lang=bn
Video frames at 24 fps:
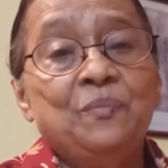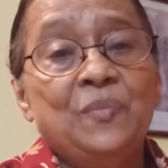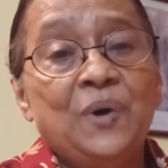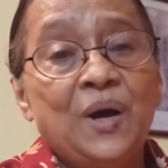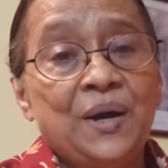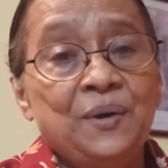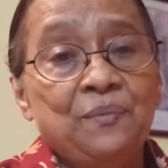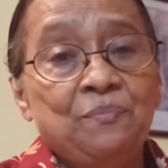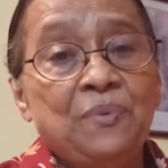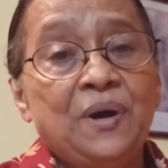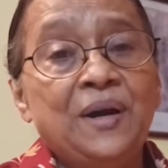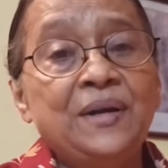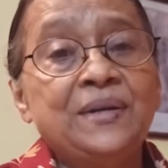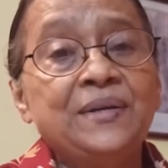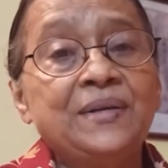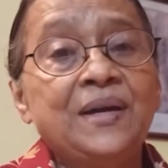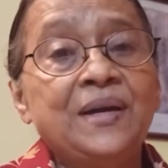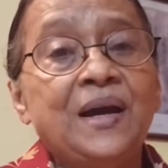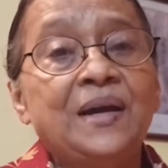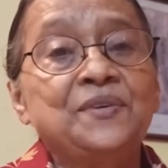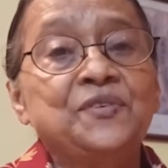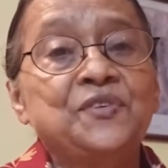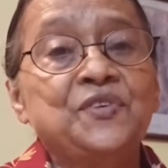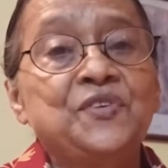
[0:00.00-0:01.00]
বারবারই
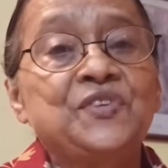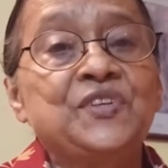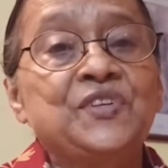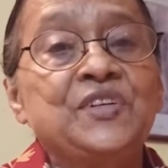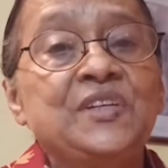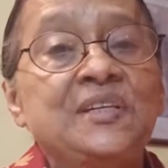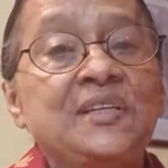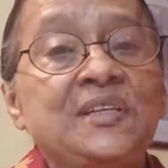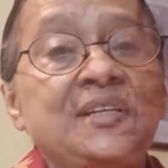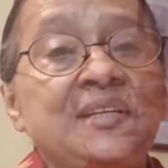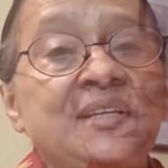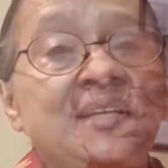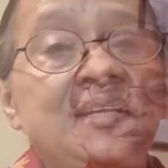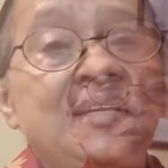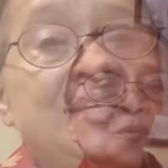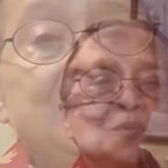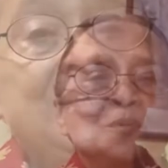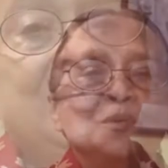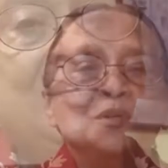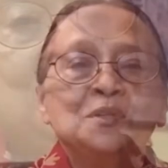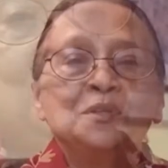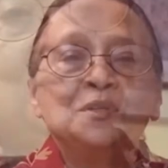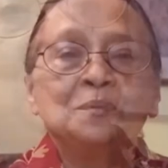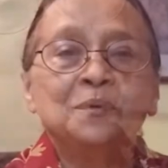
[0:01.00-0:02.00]
আসছে
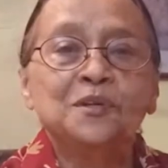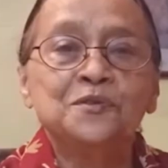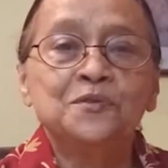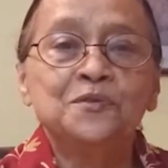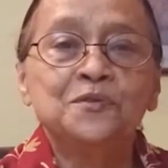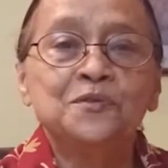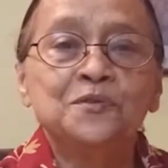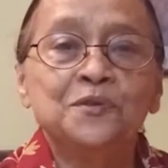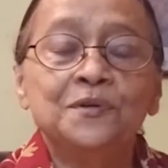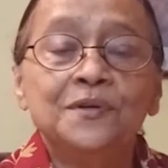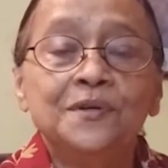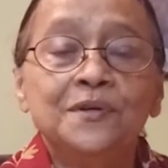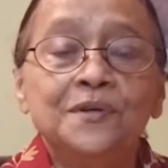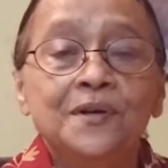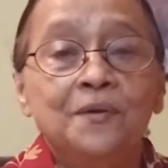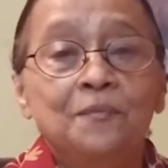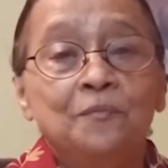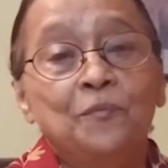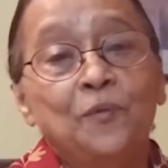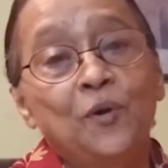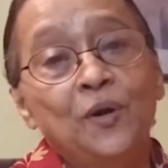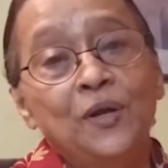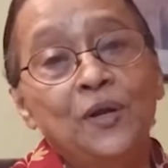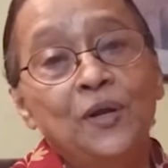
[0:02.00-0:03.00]
প্রতি বছর
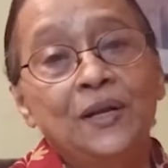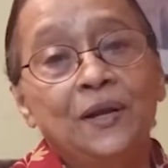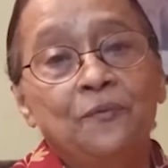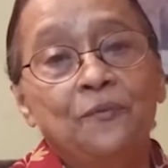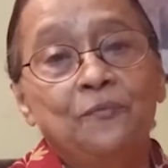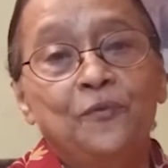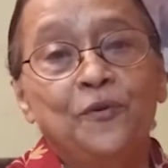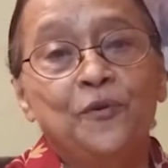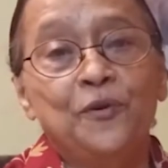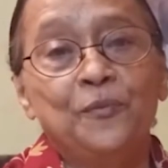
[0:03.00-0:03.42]
পয়লা